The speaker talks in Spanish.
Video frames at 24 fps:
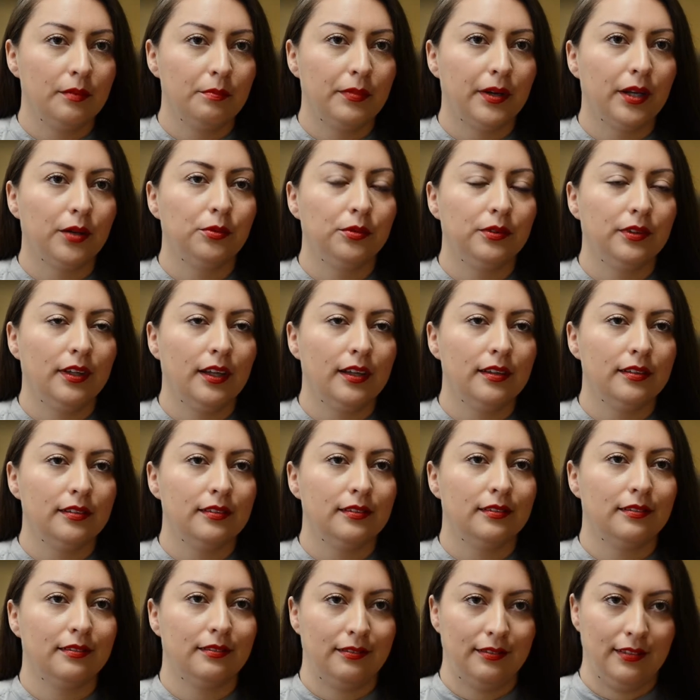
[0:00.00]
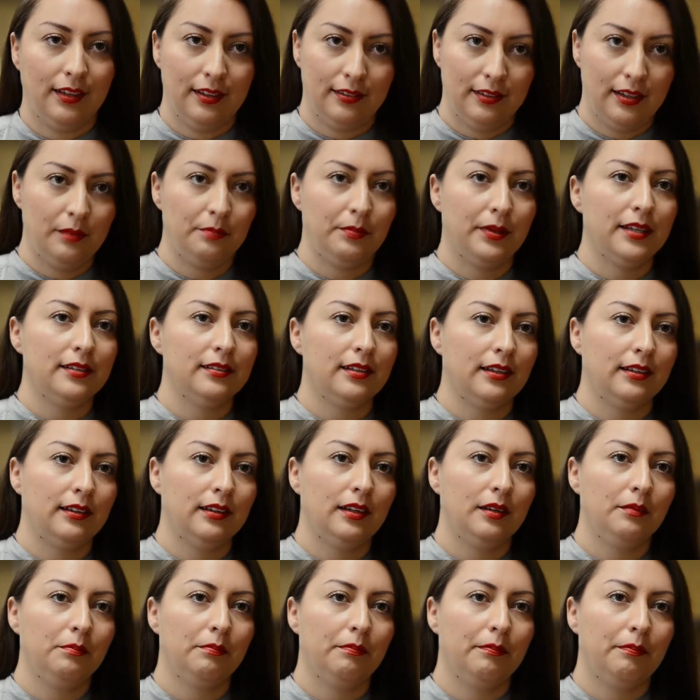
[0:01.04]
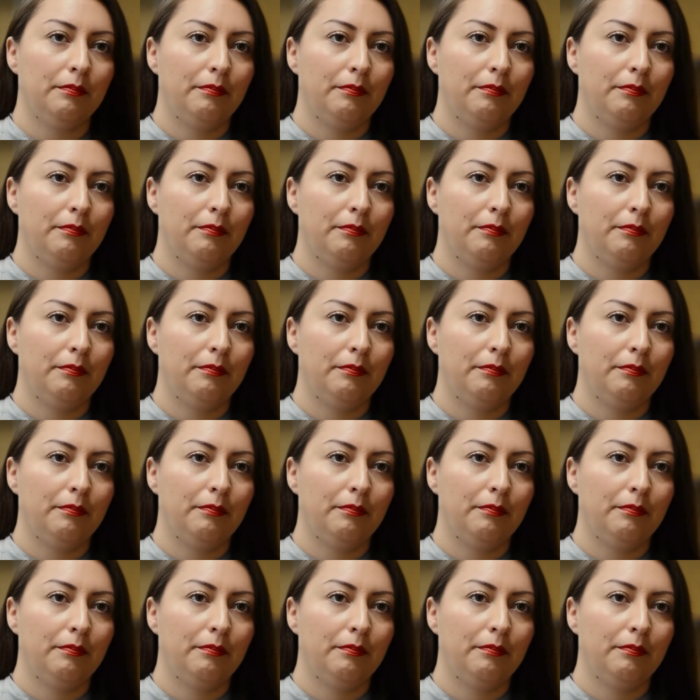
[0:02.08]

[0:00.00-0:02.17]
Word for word: preguntas desde el presente